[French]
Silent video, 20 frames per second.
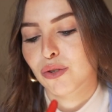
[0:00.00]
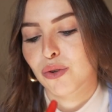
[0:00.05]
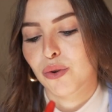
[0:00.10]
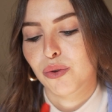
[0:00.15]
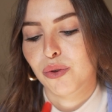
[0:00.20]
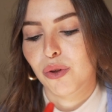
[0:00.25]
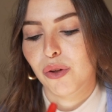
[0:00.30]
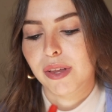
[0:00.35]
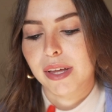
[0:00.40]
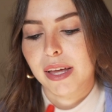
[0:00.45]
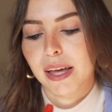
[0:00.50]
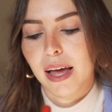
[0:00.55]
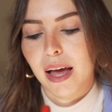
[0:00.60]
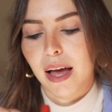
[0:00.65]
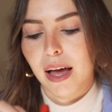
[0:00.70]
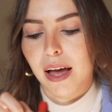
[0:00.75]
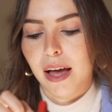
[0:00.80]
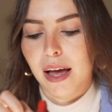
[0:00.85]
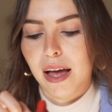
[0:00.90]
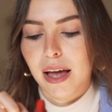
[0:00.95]
je le donnerai
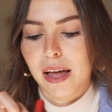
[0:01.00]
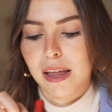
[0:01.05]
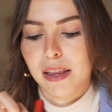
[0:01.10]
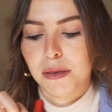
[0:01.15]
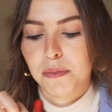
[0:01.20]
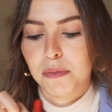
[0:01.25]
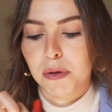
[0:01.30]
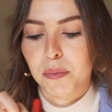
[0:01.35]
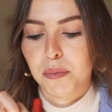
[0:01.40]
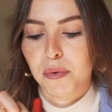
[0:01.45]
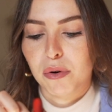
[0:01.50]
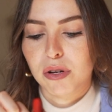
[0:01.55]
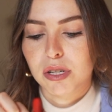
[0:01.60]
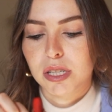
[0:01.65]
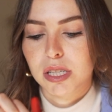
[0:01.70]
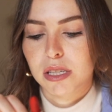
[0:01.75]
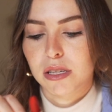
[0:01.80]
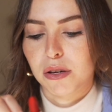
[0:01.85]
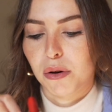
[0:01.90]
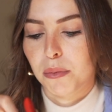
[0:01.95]
à un de mes
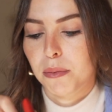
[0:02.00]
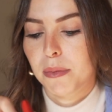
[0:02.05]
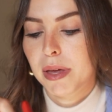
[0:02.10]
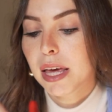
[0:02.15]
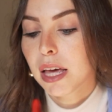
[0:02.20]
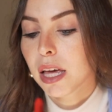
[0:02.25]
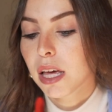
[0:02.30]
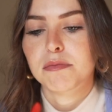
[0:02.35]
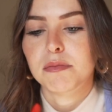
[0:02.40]
proches qui en met.